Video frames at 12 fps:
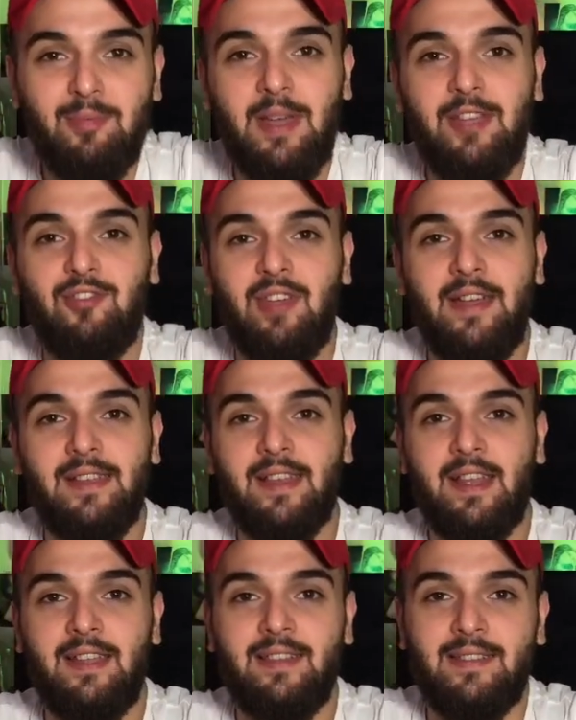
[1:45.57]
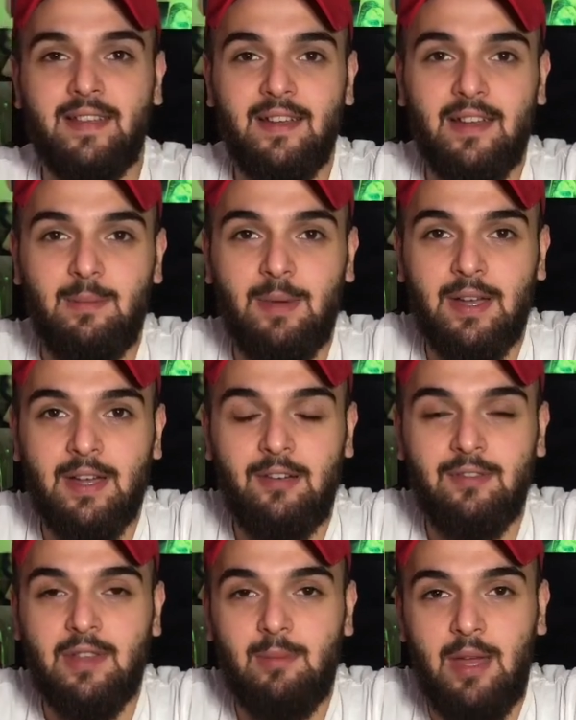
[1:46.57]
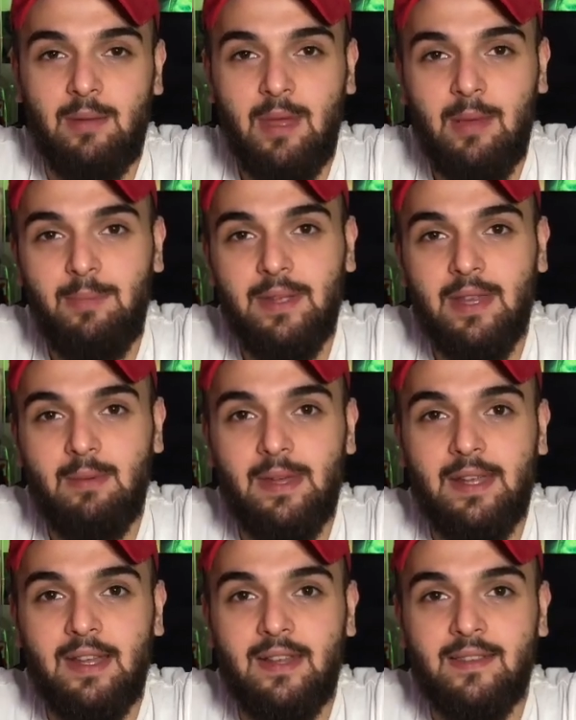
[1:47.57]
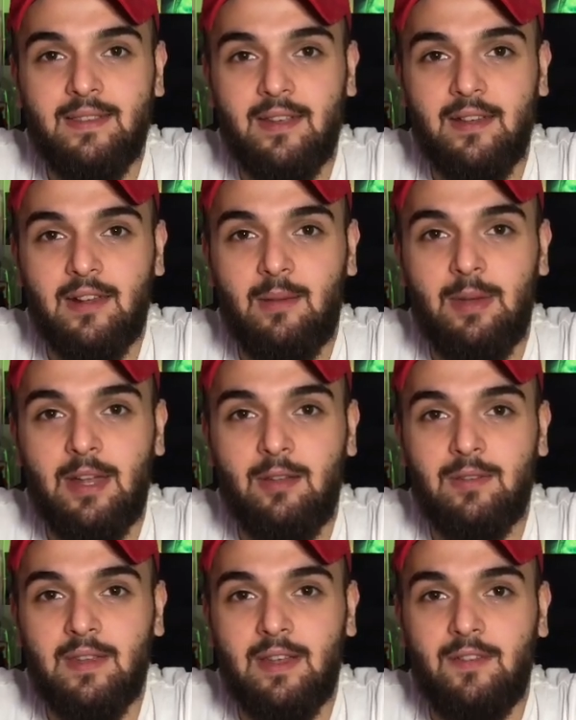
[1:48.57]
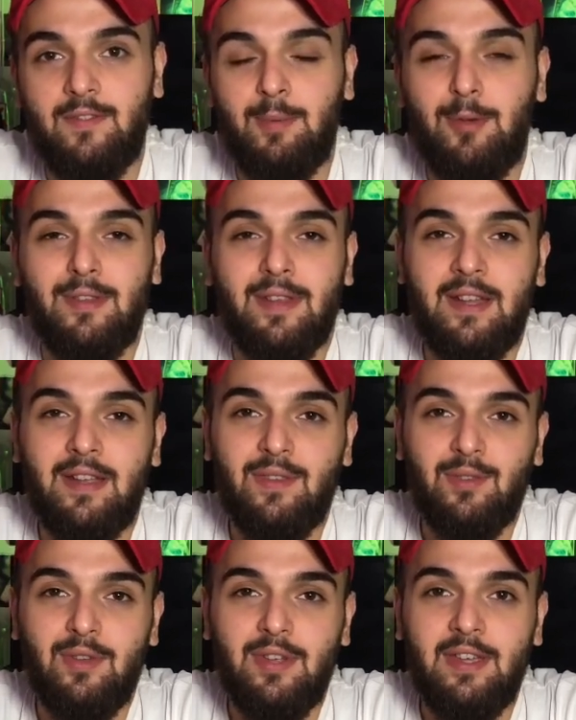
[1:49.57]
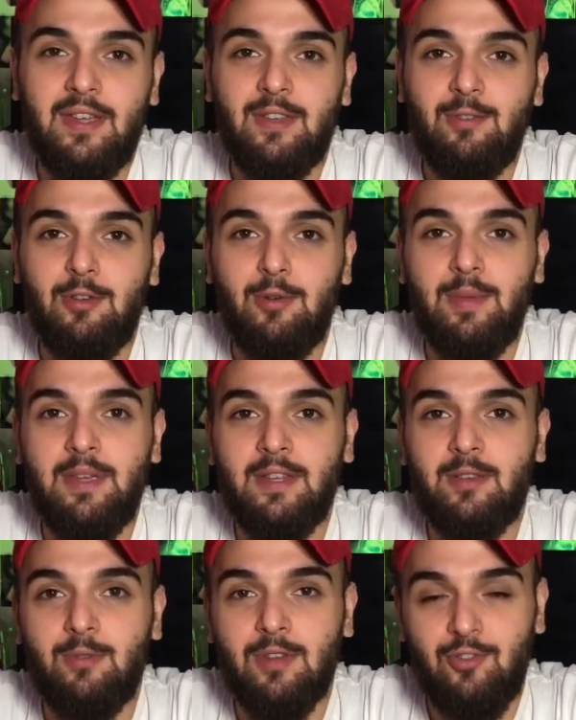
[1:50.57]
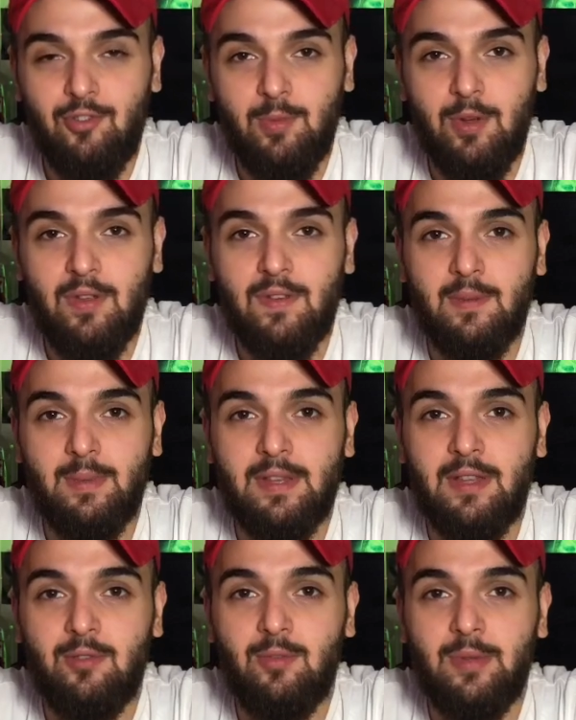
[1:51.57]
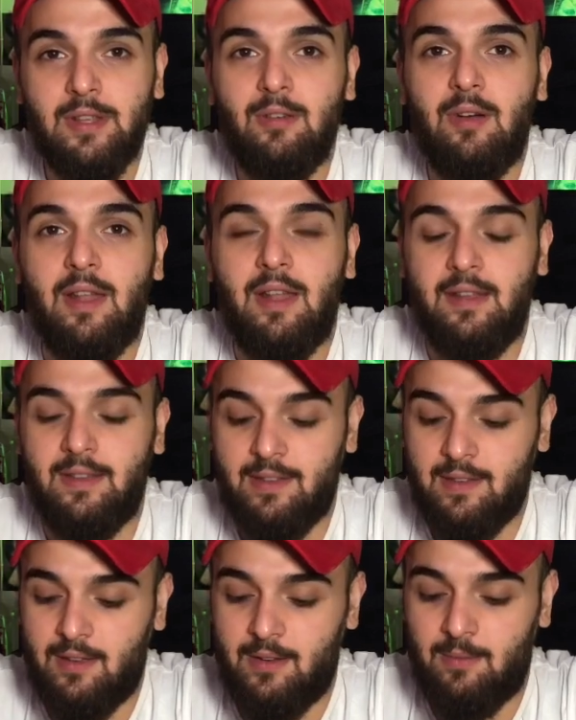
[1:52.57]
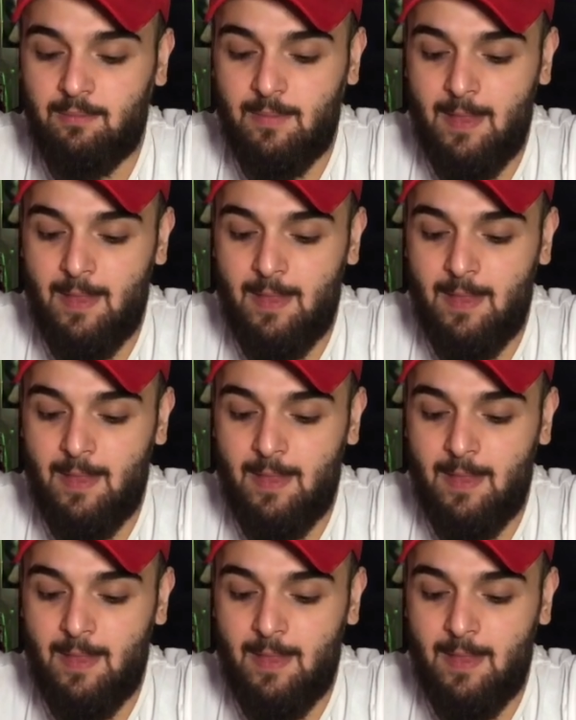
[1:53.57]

باي شيء حيطلع الانستغرام اكونت تبعي بحب يتابعني على الانستغرام اهلا وسهلا فيه بحط عليه ستورياتي ويومياتي وكل شيء بخصه بالتاتو بتلاقوه على الانستغرام